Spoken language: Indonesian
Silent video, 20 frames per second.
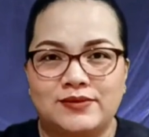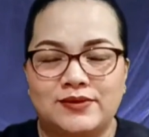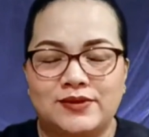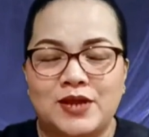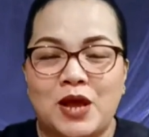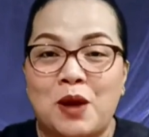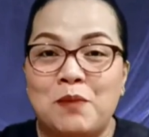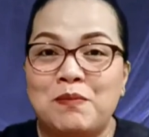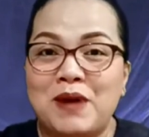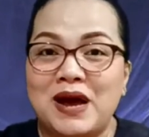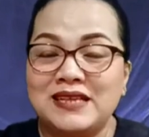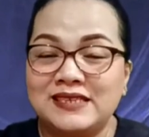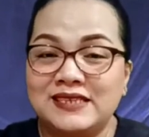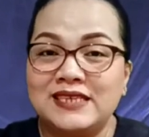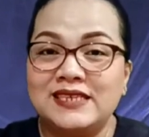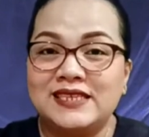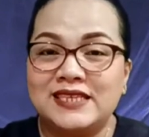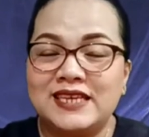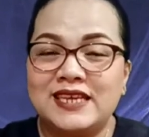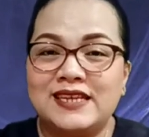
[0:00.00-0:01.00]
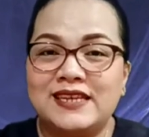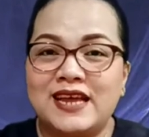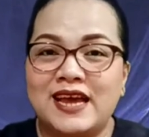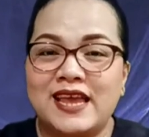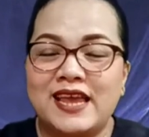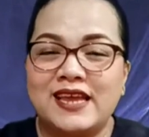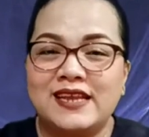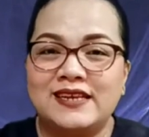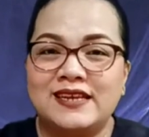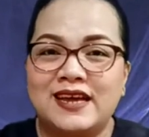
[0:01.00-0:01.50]
Banci si idah
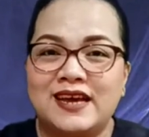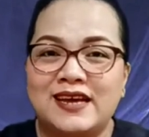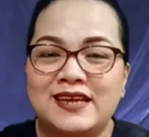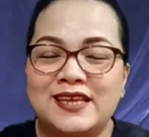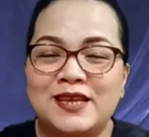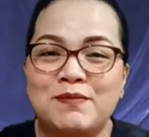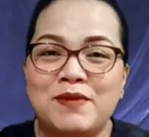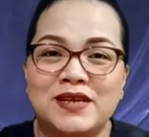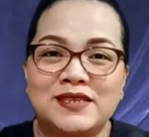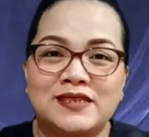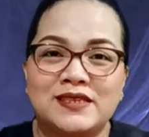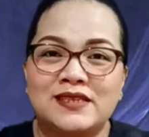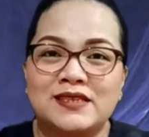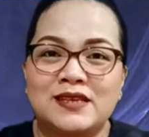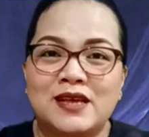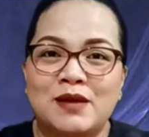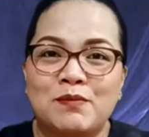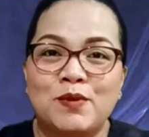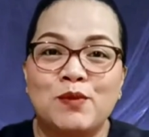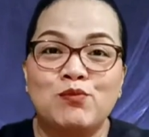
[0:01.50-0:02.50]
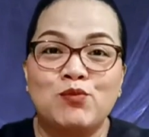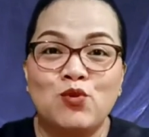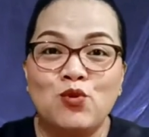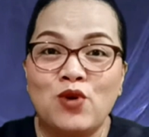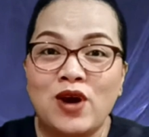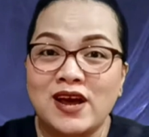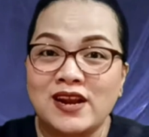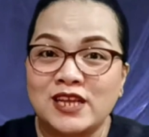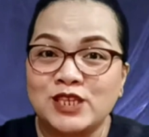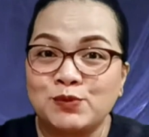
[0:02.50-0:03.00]
enda ibas
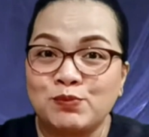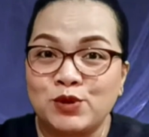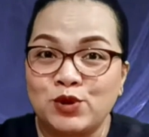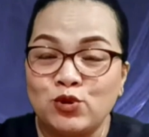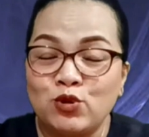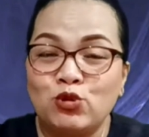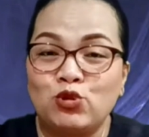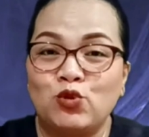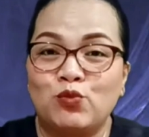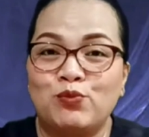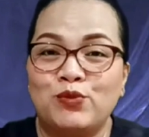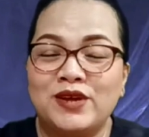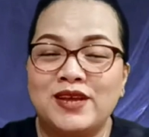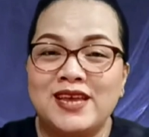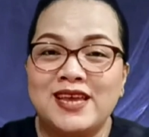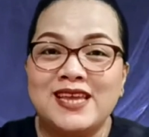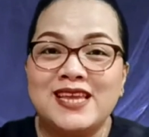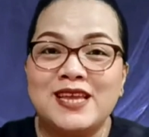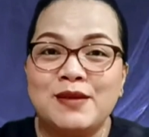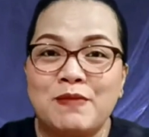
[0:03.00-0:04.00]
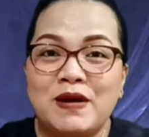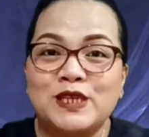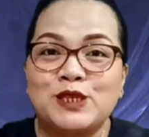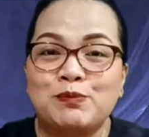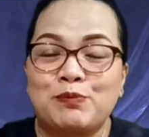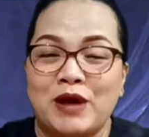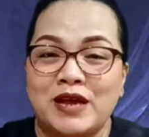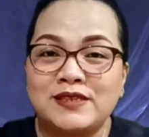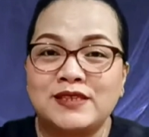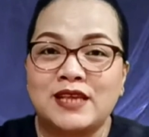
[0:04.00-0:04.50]
pembuka ras penutup ibas
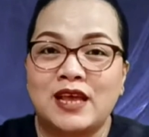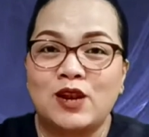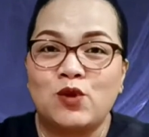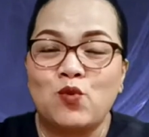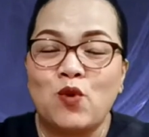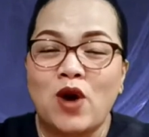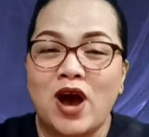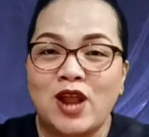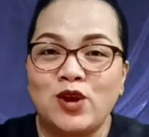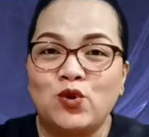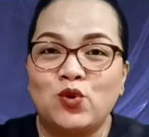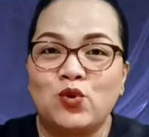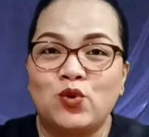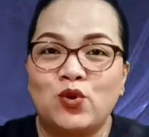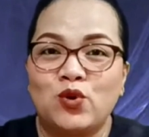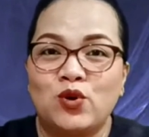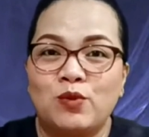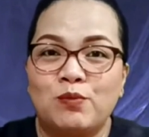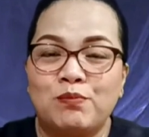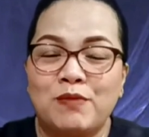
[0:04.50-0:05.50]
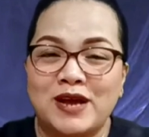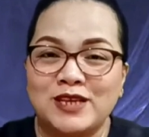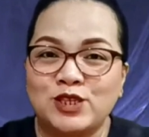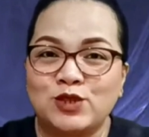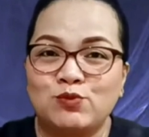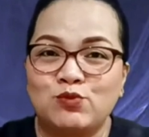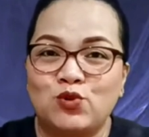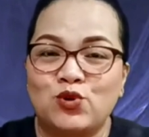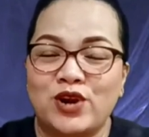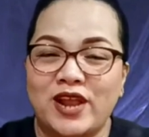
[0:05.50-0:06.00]
pasal waluh
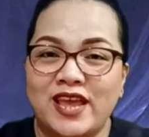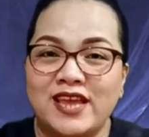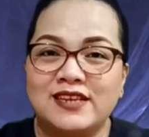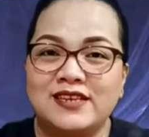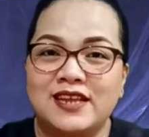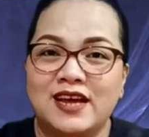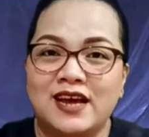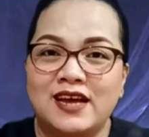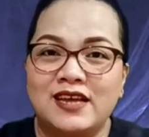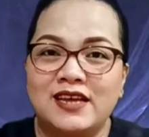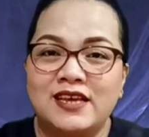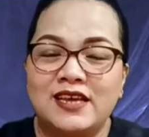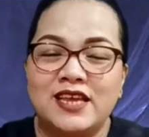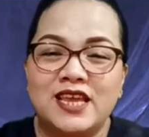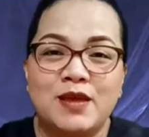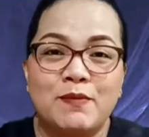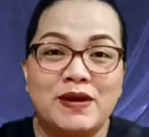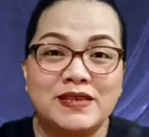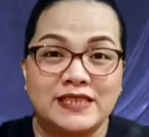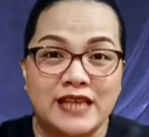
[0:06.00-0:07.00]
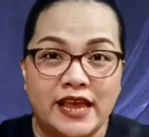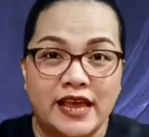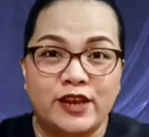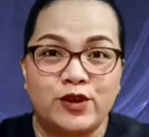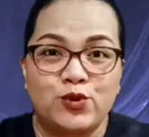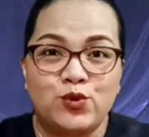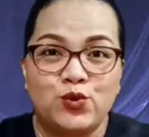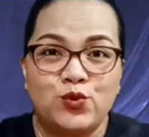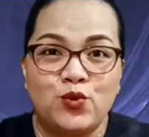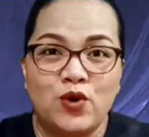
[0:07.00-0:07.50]
Masmur enda ibas
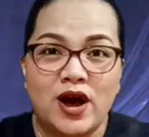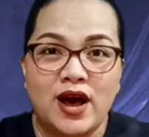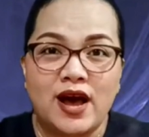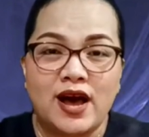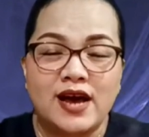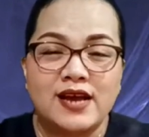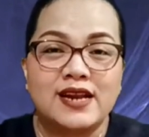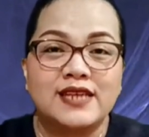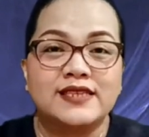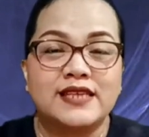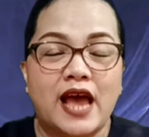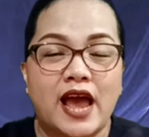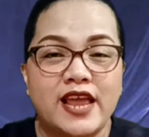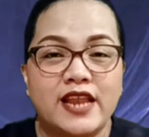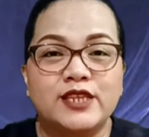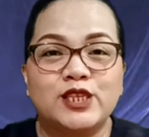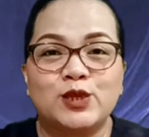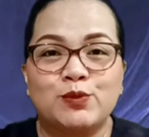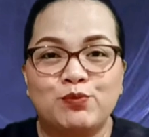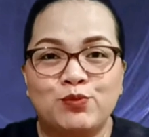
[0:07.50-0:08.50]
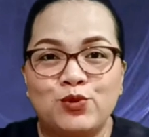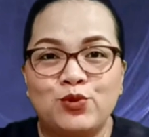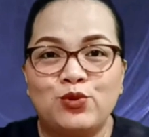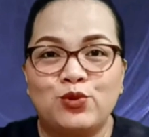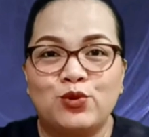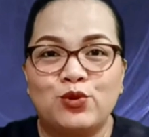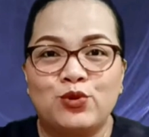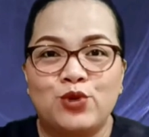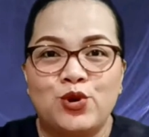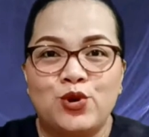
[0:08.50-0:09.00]
ayat 2 ras ayat
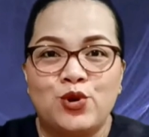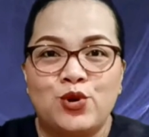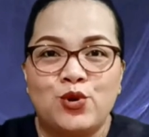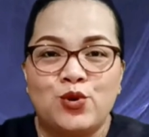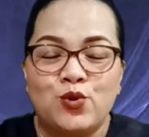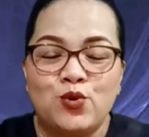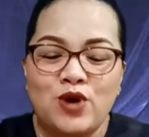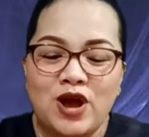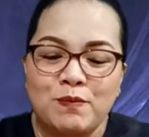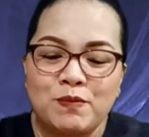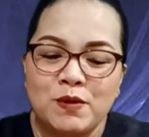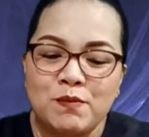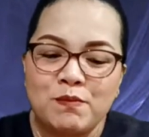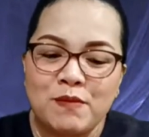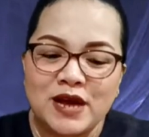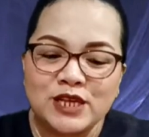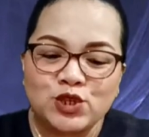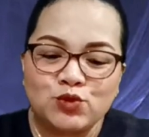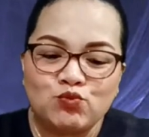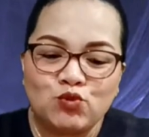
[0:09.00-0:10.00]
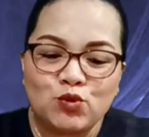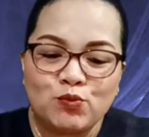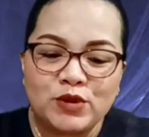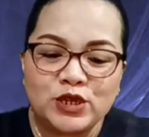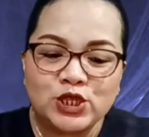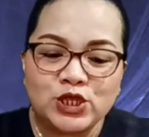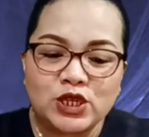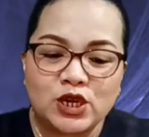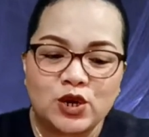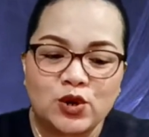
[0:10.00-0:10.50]
10 uga pemasmur
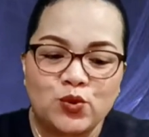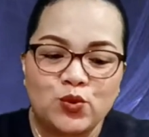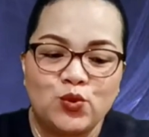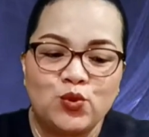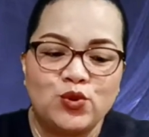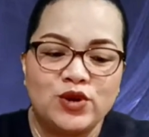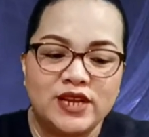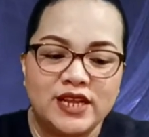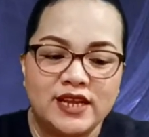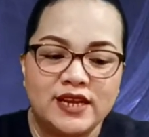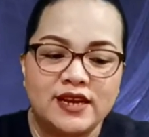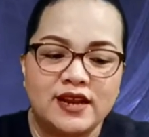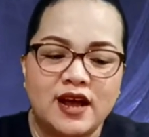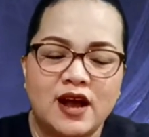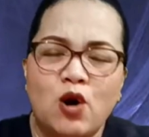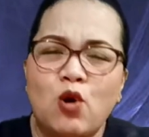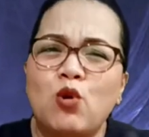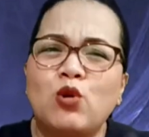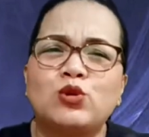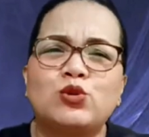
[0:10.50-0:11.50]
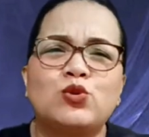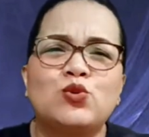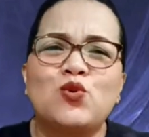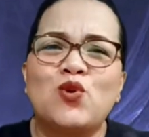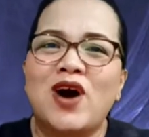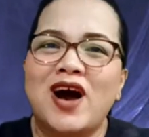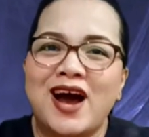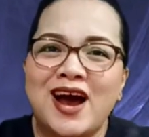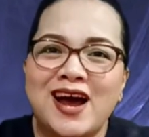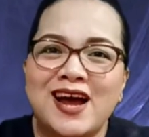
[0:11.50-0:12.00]
berseru nina o
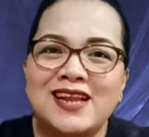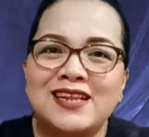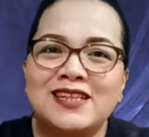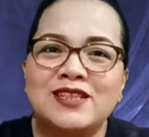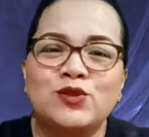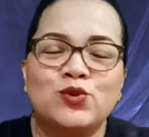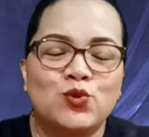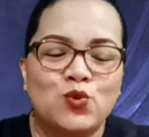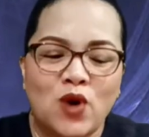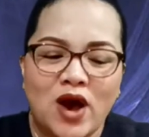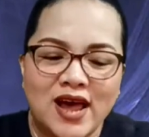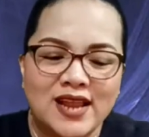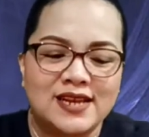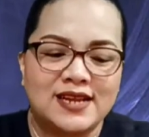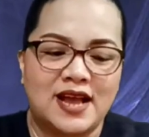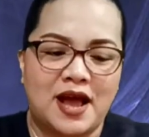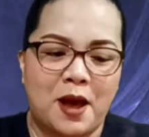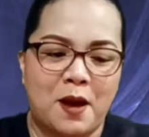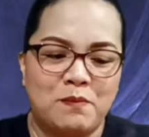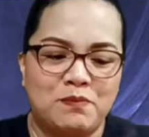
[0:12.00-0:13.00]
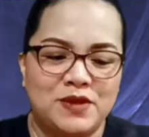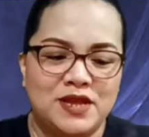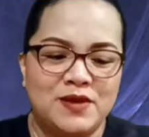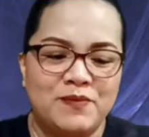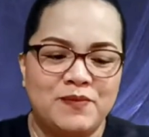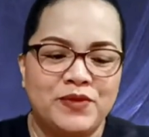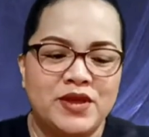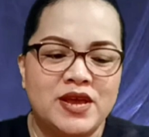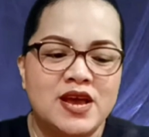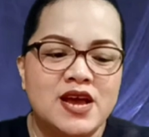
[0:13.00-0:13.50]
Tuhan Tuhan kami
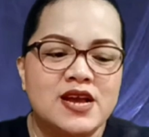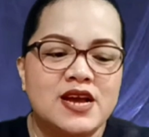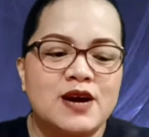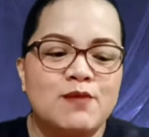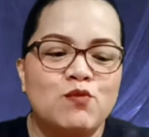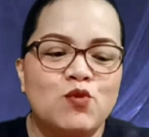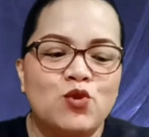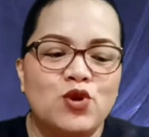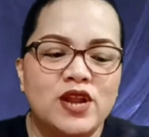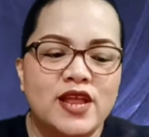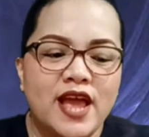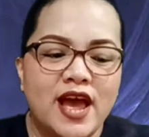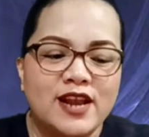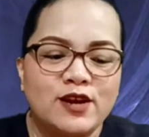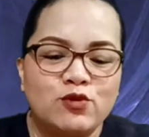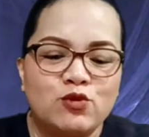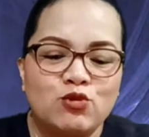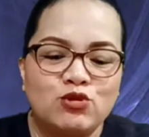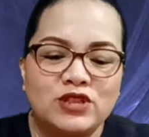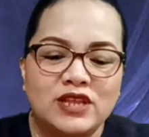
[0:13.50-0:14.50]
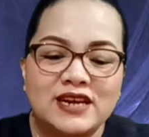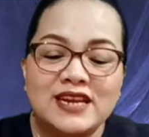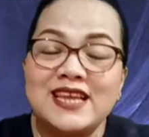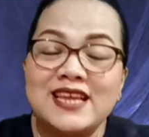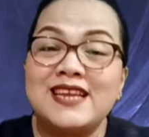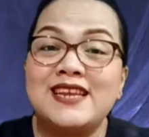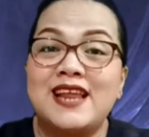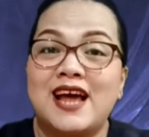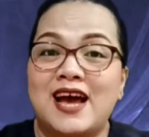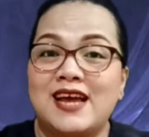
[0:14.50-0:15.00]
kemuliaan du
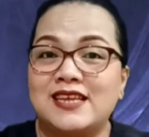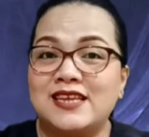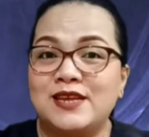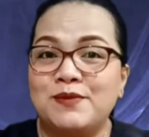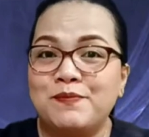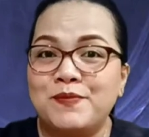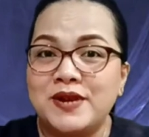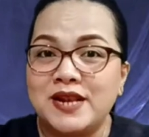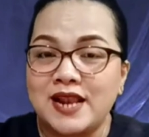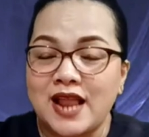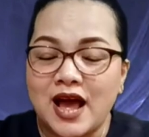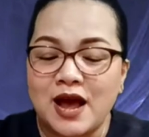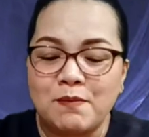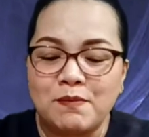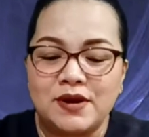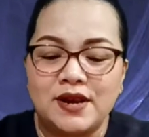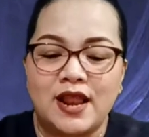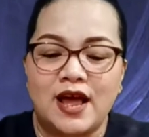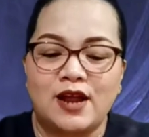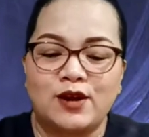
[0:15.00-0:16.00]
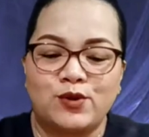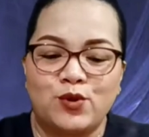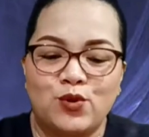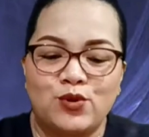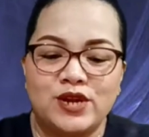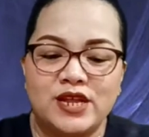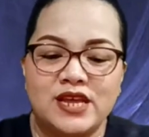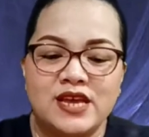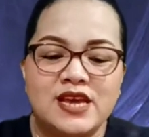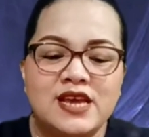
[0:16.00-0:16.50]
teridah i belang-belang
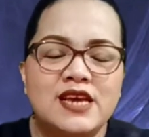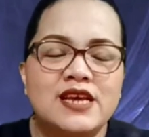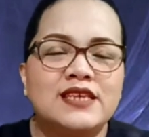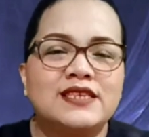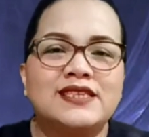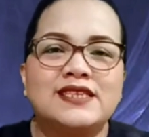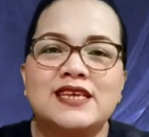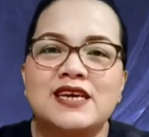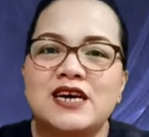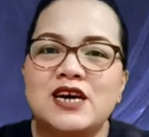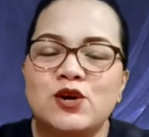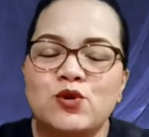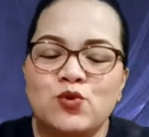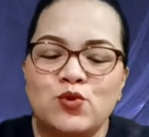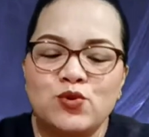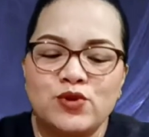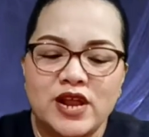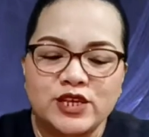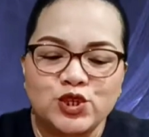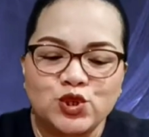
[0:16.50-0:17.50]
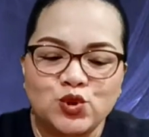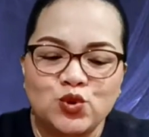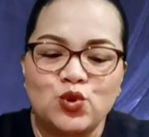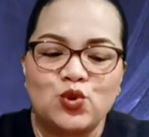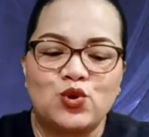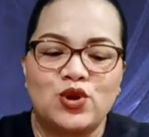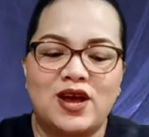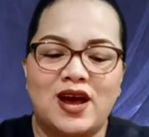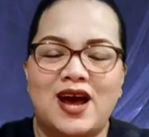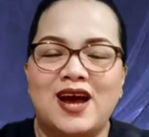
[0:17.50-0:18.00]
duni seh kuda
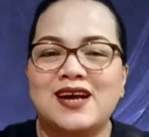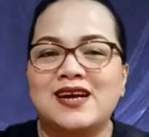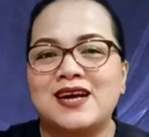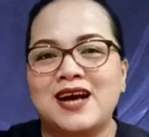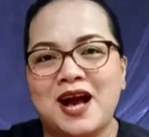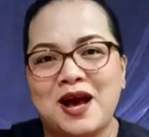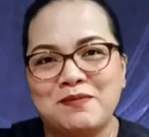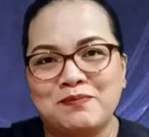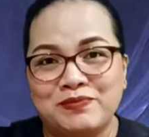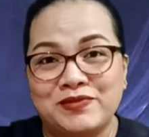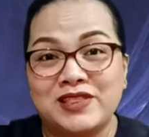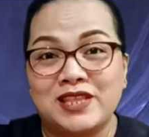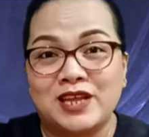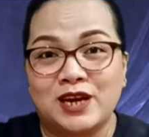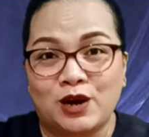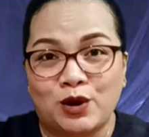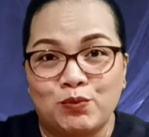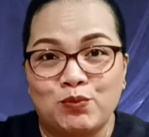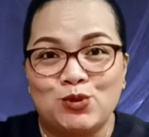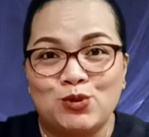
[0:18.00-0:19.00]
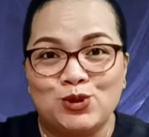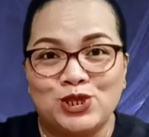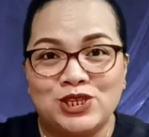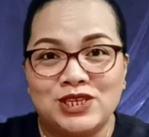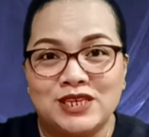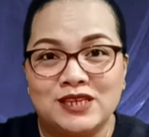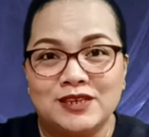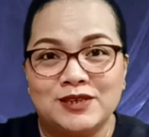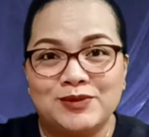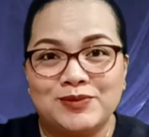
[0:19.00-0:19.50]
surga kami
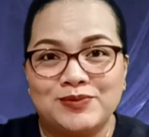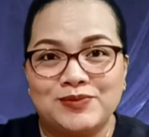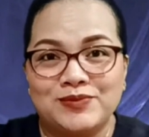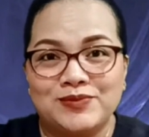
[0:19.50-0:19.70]
terpuji